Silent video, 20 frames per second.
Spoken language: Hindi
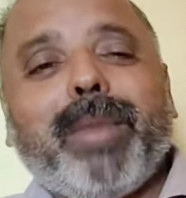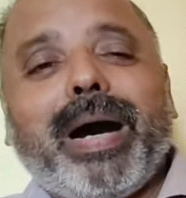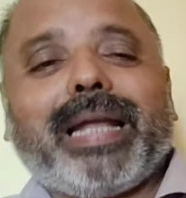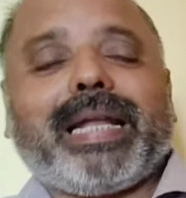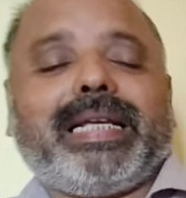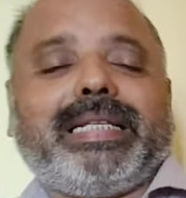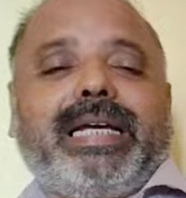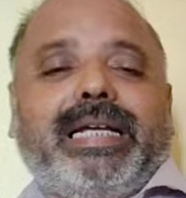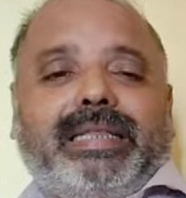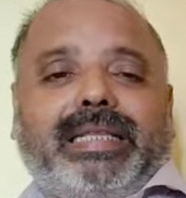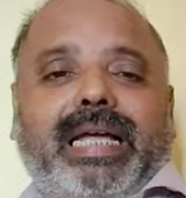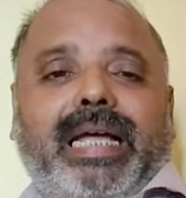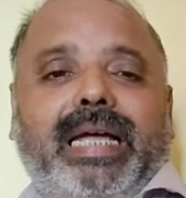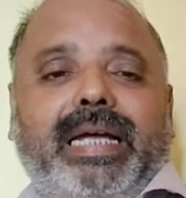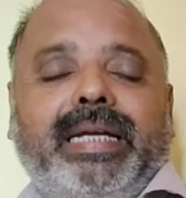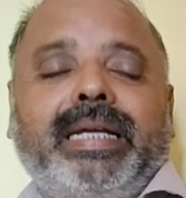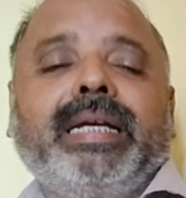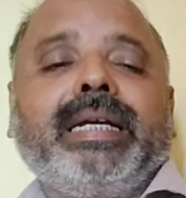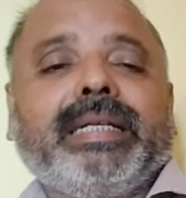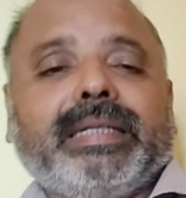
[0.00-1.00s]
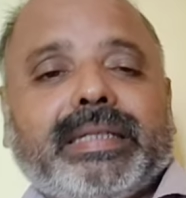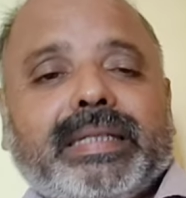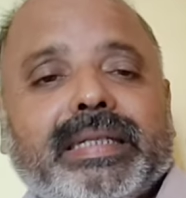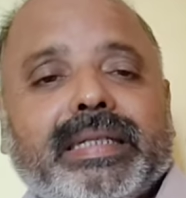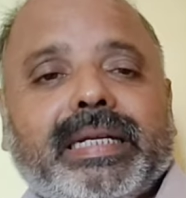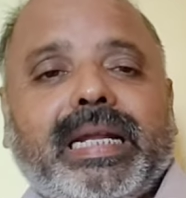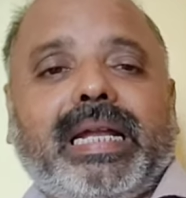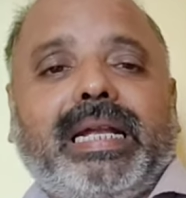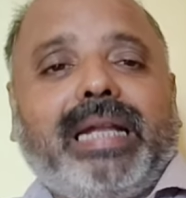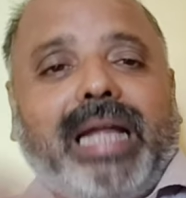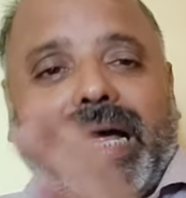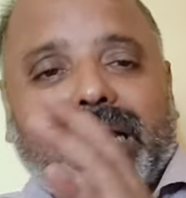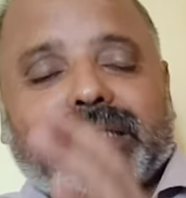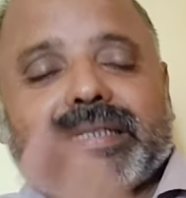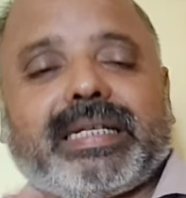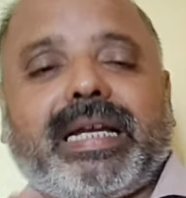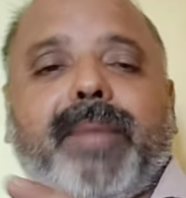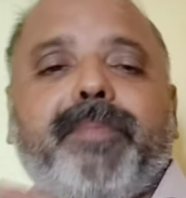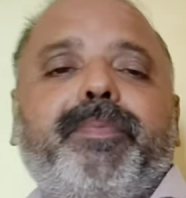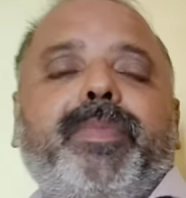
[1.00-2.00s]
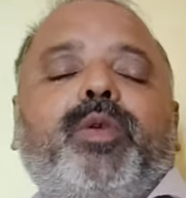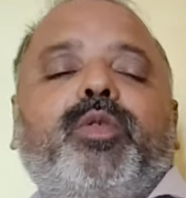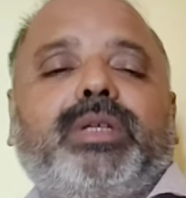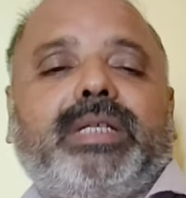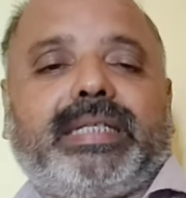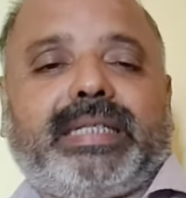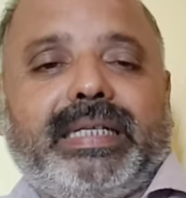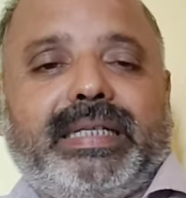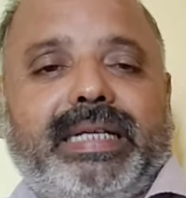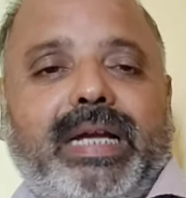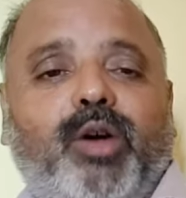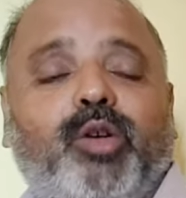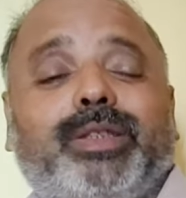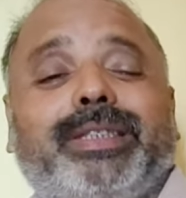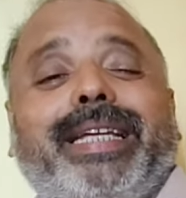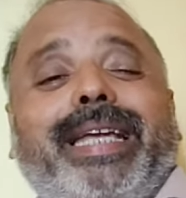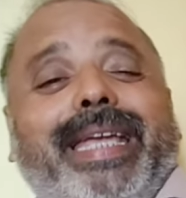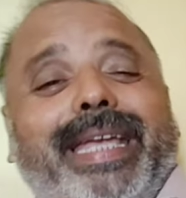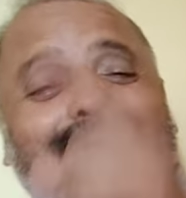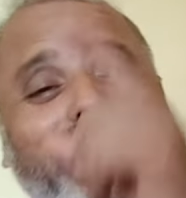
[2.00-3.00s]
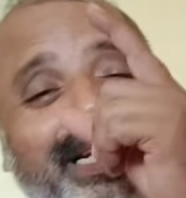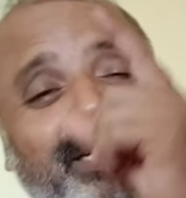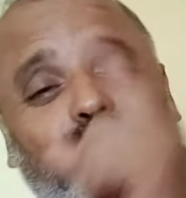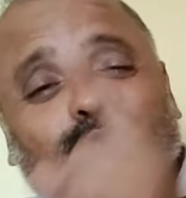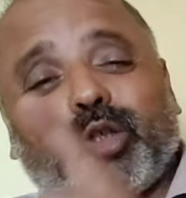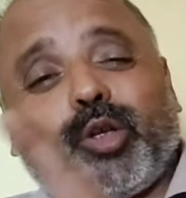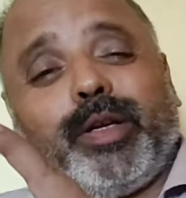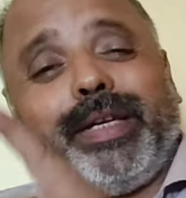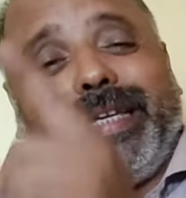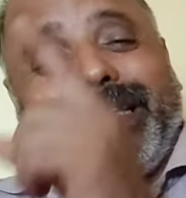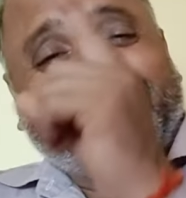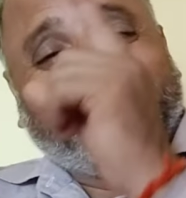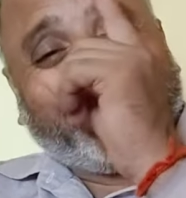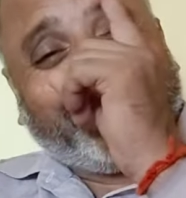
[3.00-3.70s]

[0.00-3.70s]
माना जाता है ठीक है ना लार्ज कैप में उनकी संख्या होती है एक सौ